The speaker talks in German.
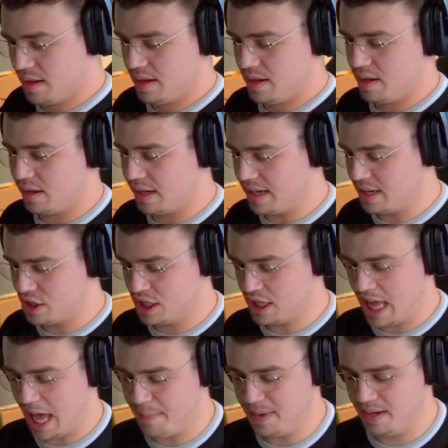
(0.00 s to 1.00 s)
Okay, hier steht
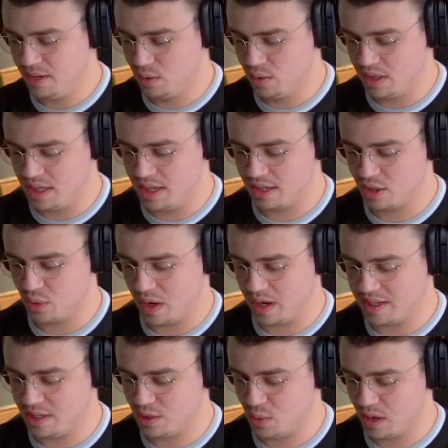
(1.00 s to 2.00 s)
Happy New Year
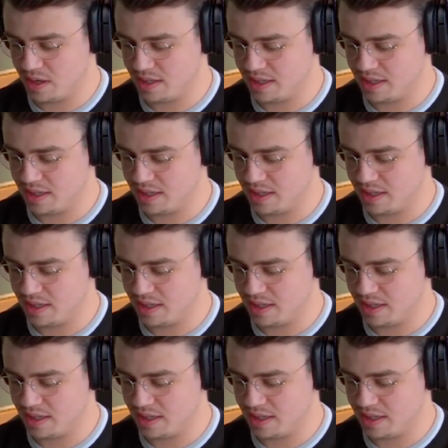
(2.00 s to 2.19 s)
2020.